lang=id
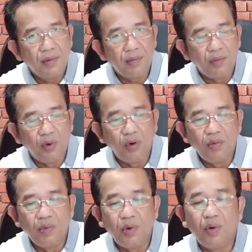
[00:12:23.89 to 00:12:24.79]

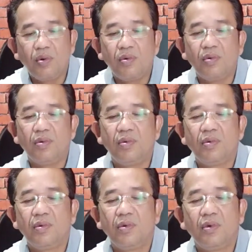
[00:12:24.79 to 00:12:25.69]
burung-burung
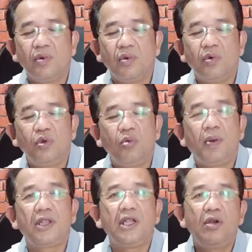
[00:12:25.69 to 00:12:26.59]
untuk
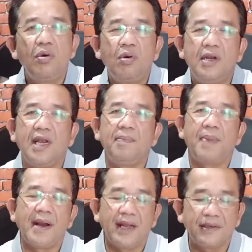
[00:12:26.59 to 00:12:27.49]
berteduh dari
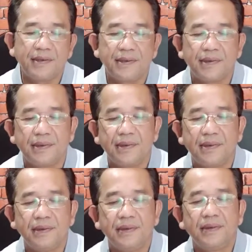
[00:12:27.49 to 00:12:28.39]
panas
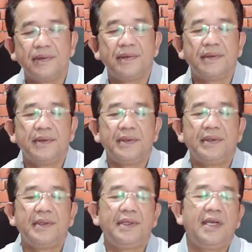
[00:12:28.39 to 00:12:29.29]

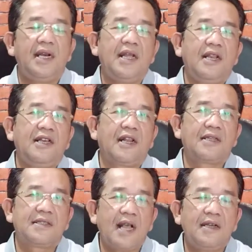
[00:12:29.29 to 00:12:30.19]
dan dari
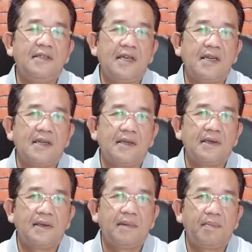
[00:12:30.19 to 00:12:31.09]
gersangnya
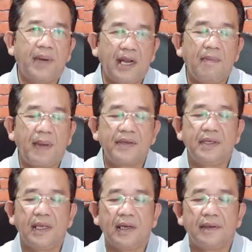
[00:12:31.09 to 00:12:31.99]
padang
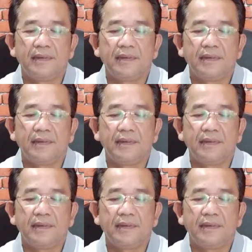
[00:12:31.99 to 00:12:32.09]
pasir.